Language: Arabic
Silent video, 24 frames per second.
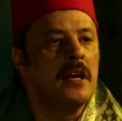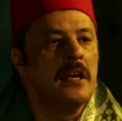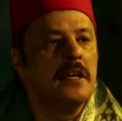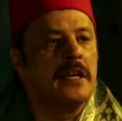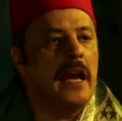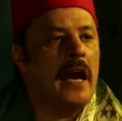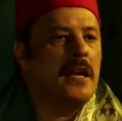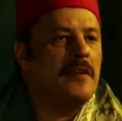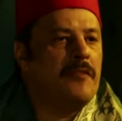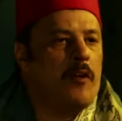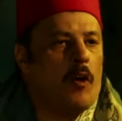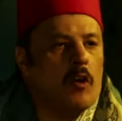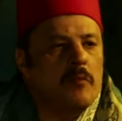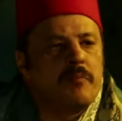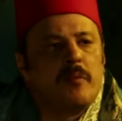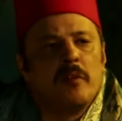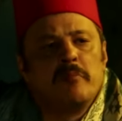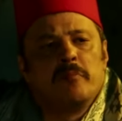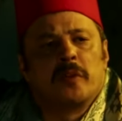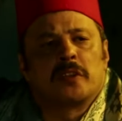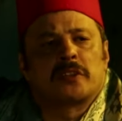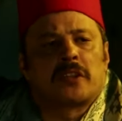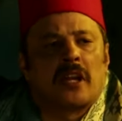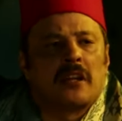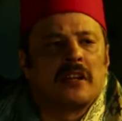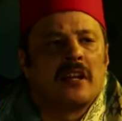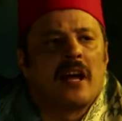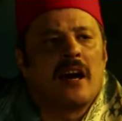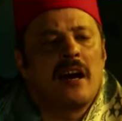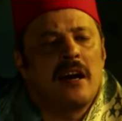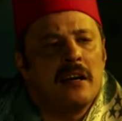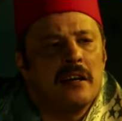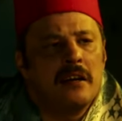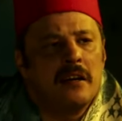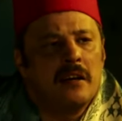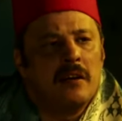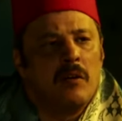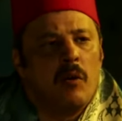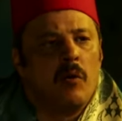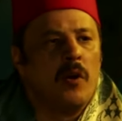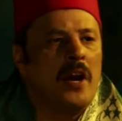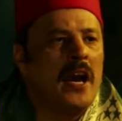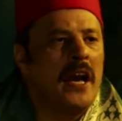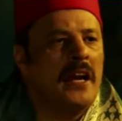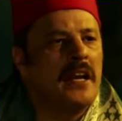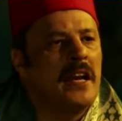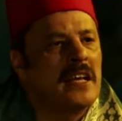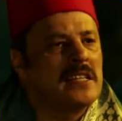يعني في حكم المطلق
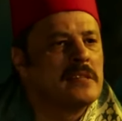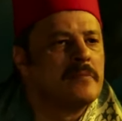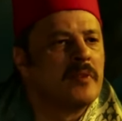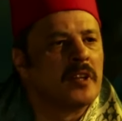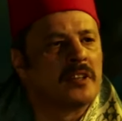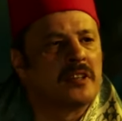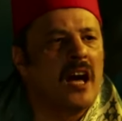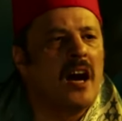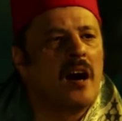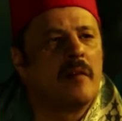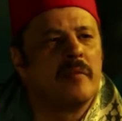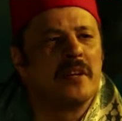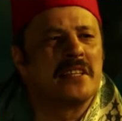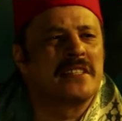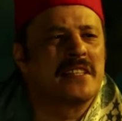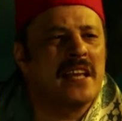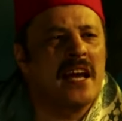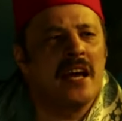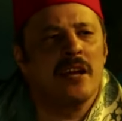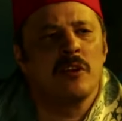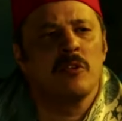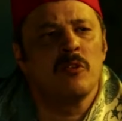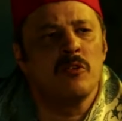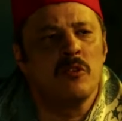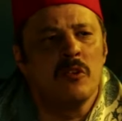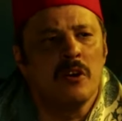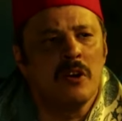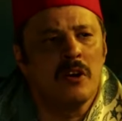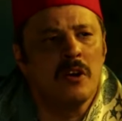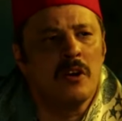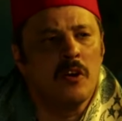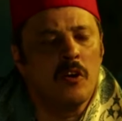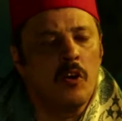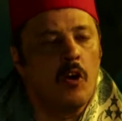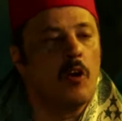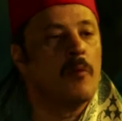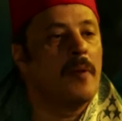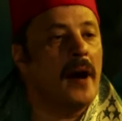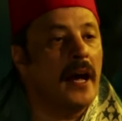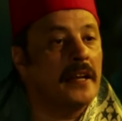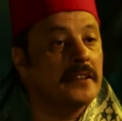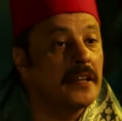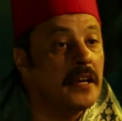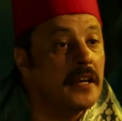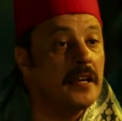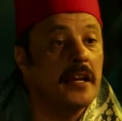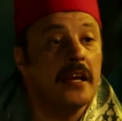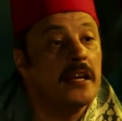ويعني لازم ينطقها بلسانه
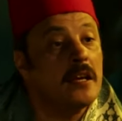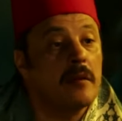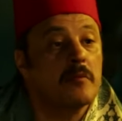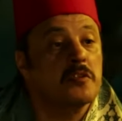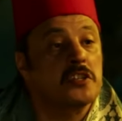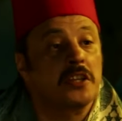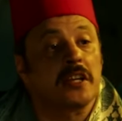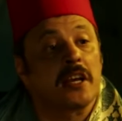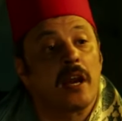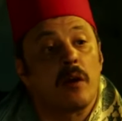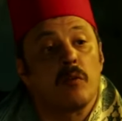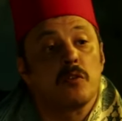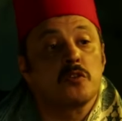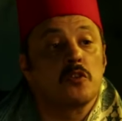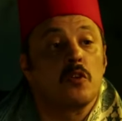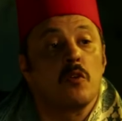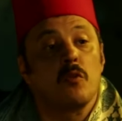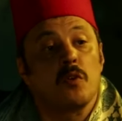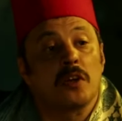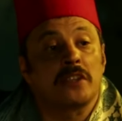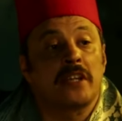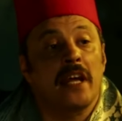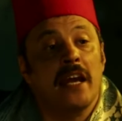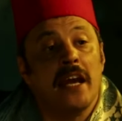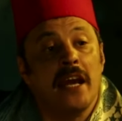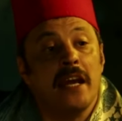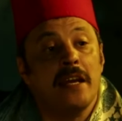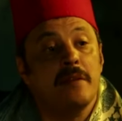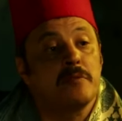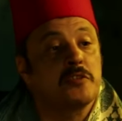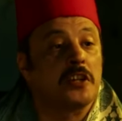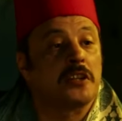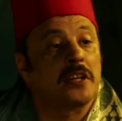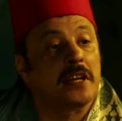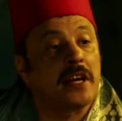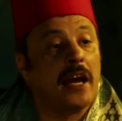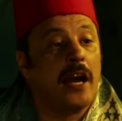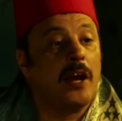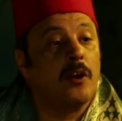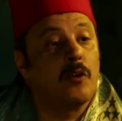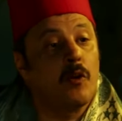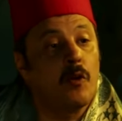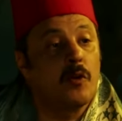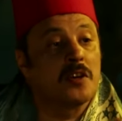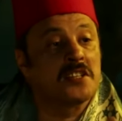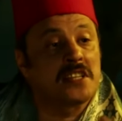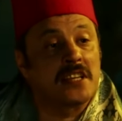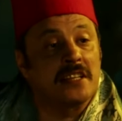وبعدين هي مش هتتجوزه هو تاني مش هترجع له
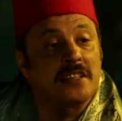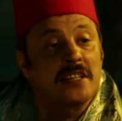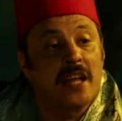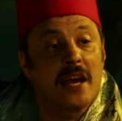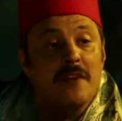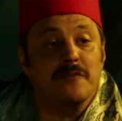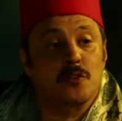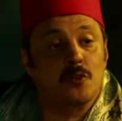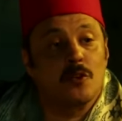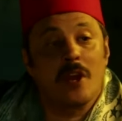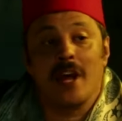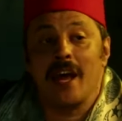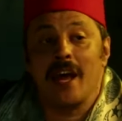هو ذات نفسه